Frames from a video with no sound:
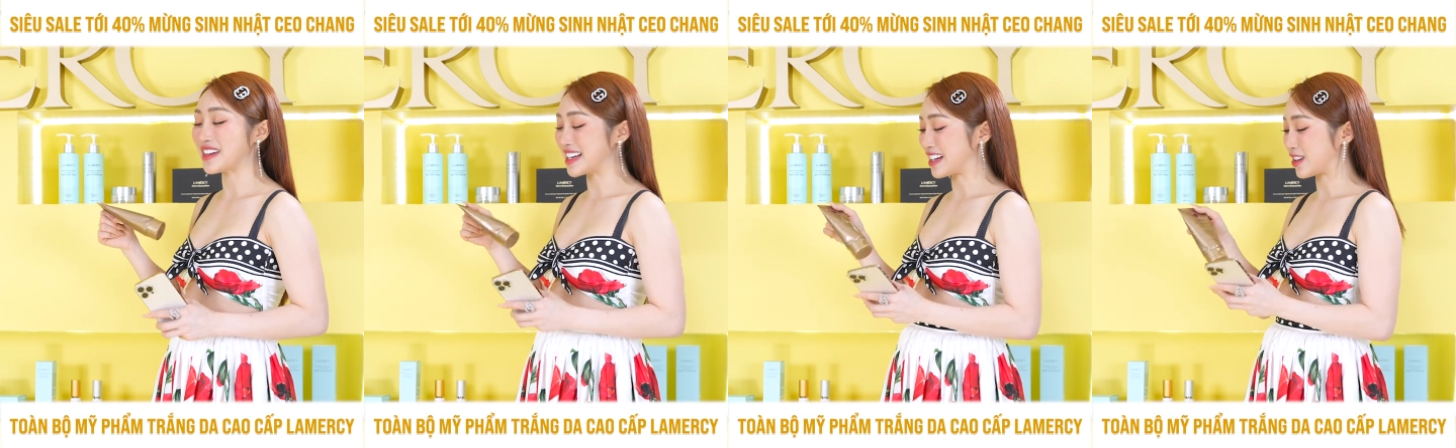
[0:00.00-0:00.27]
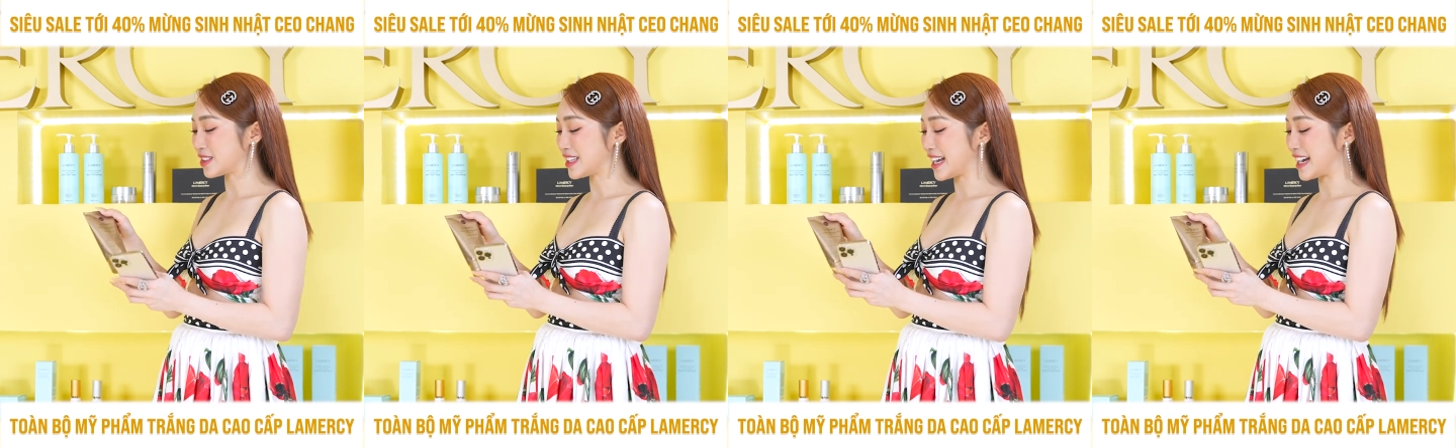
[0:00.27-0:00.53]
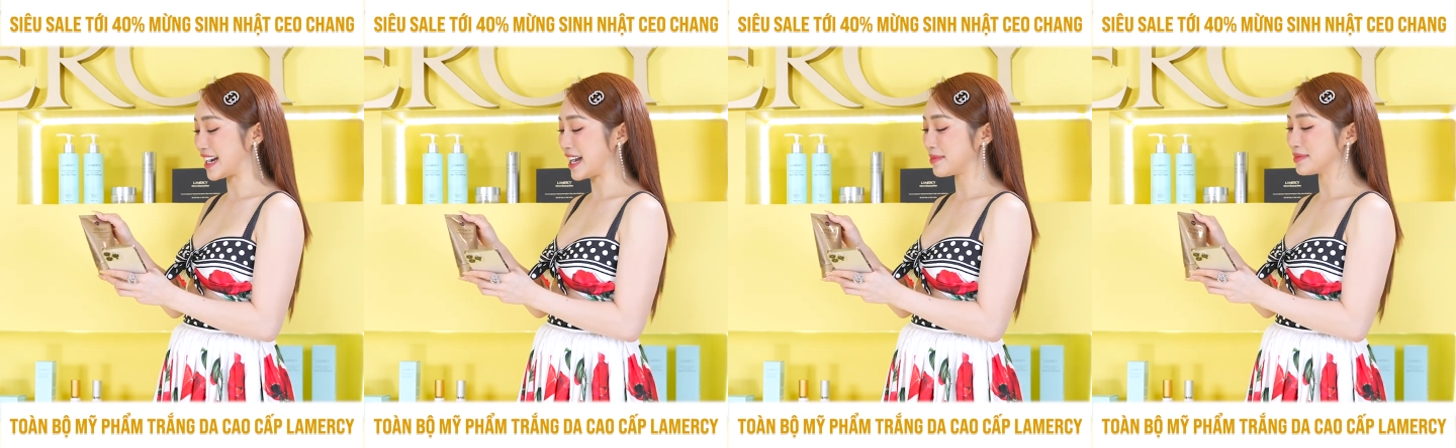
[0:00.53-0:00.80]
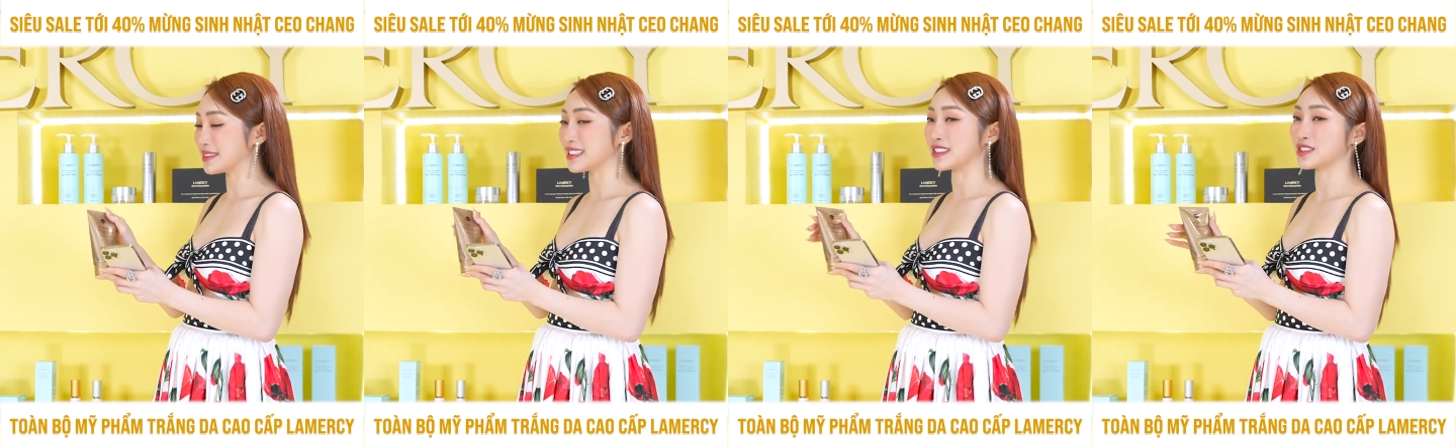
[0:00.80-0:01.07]
mình có thể
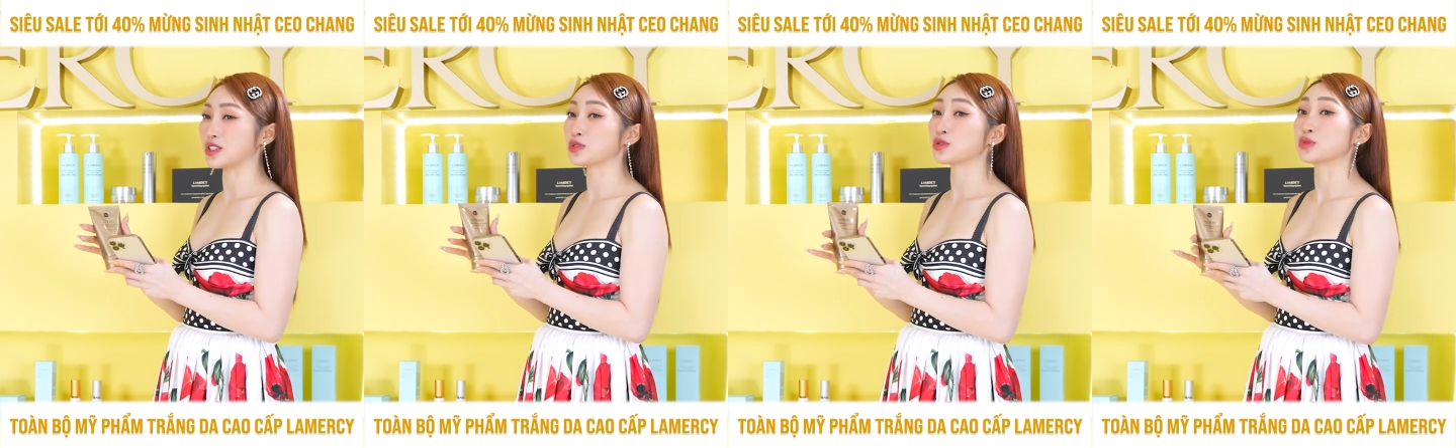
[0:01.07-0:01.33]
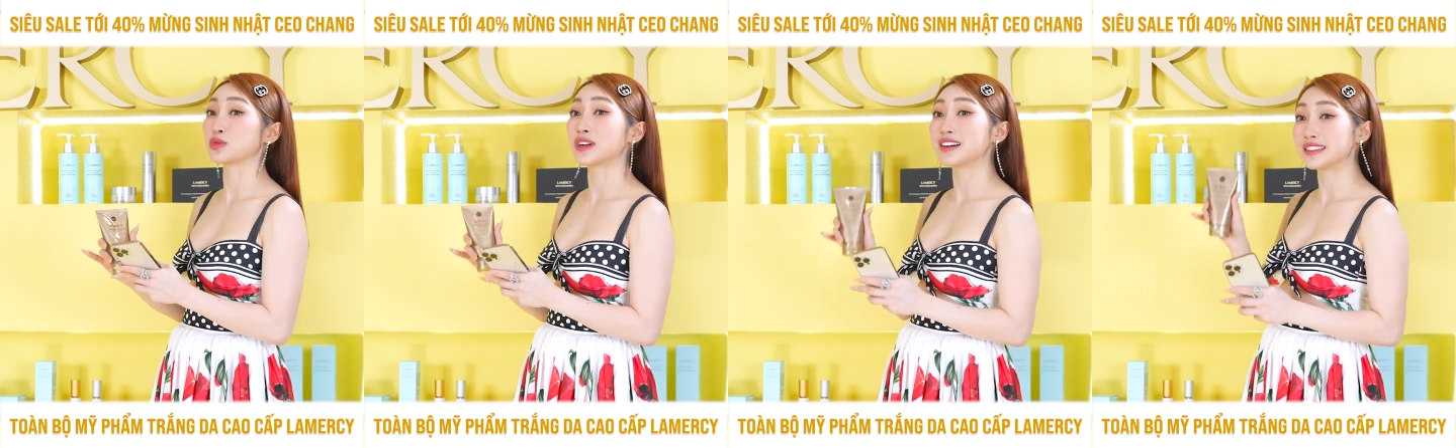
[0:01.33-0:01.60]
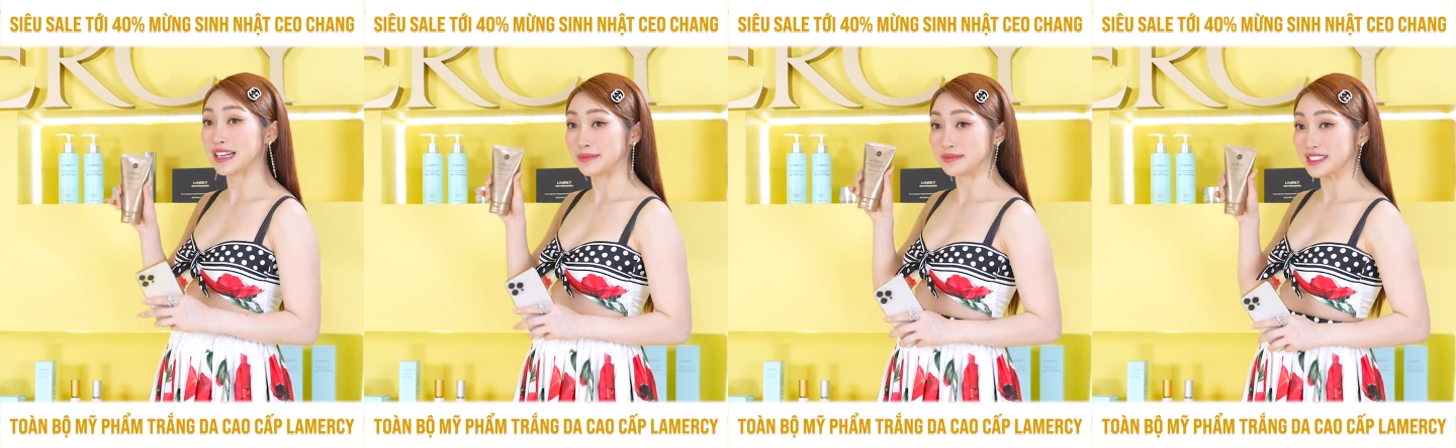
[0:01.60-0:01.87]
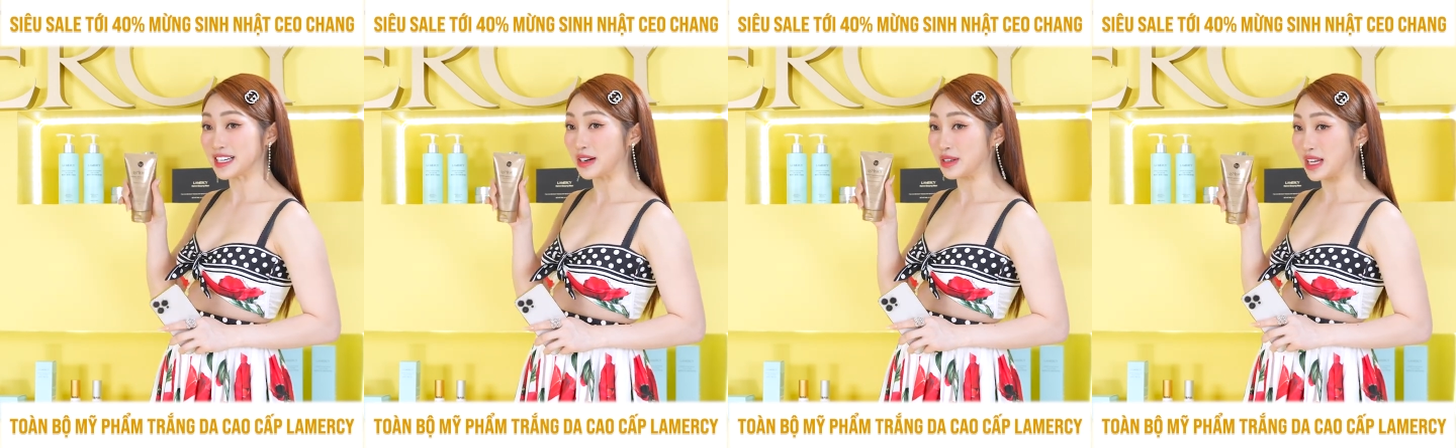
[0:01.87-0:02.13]
ghép được cho đủ đơn năm
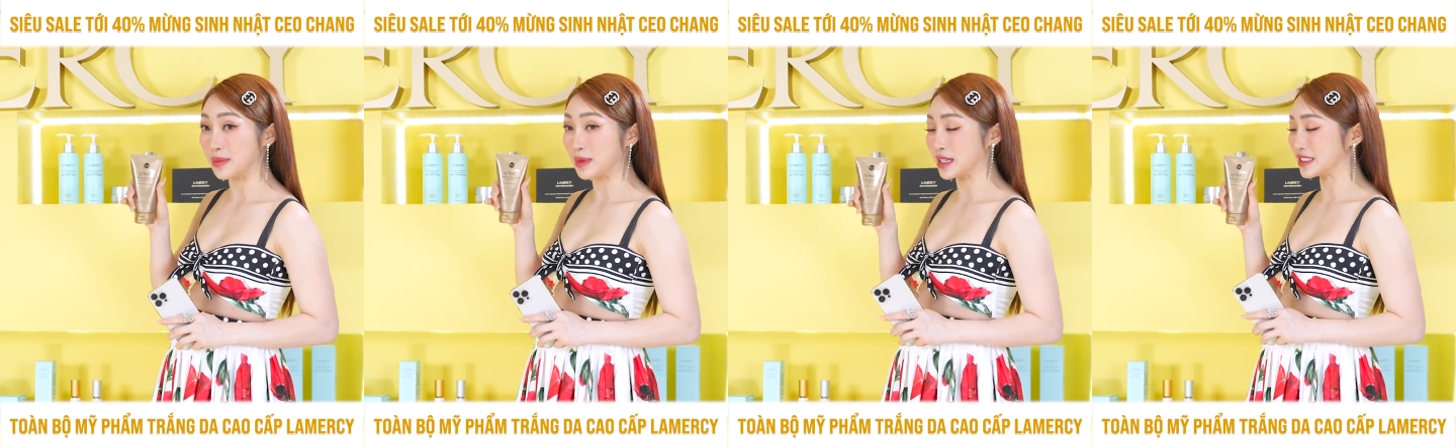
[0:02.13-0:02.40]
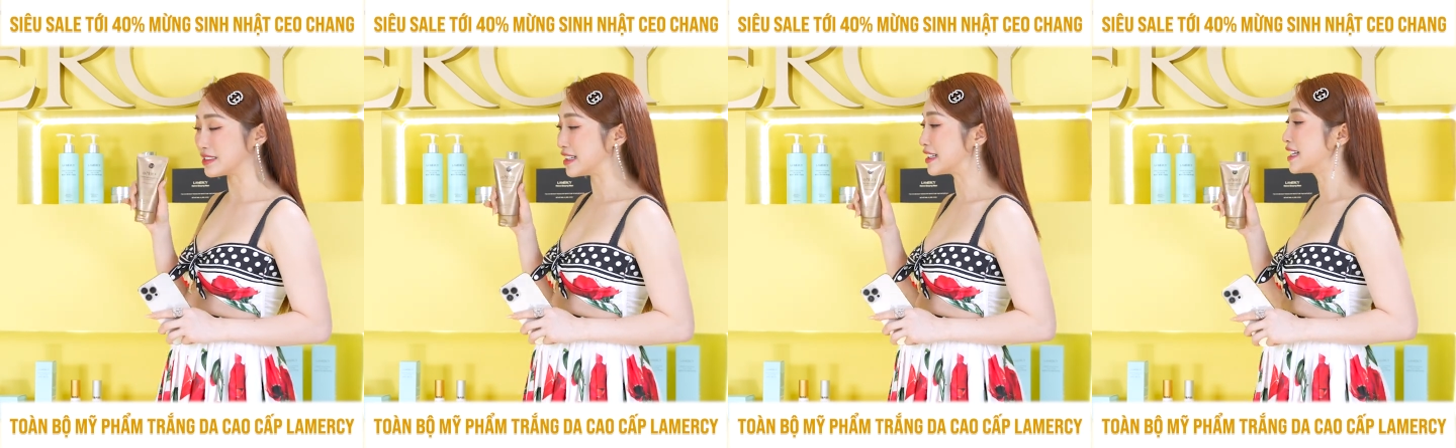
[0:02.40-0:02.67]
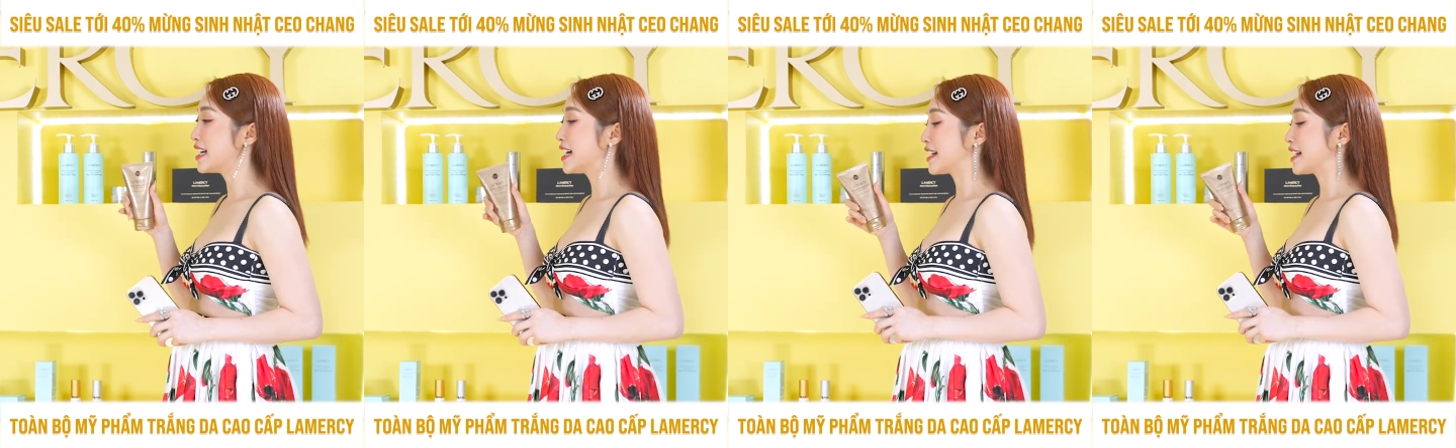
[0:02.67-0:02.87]
triệu nha mọi người,